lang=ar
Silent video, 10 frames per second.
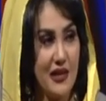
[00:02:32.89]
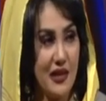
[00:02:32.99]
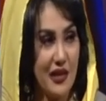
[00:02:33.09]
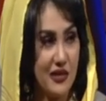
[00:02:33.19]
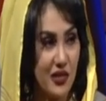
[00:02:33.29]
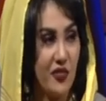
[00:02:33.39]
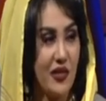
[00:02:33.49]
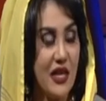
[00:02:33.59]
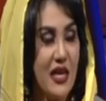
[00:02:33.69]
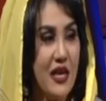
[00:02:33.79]
الطفل
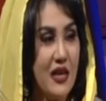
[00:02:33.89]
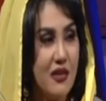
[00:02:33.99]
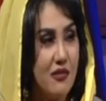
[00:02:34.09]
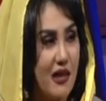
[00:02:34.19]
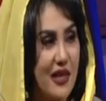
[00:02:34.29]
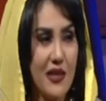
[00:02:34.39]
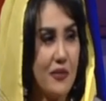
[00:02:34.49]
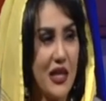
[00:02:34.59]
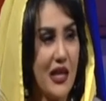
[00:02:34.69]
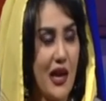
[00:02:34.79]
اي من
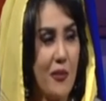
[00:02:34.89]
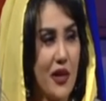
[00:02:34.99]
الاعمار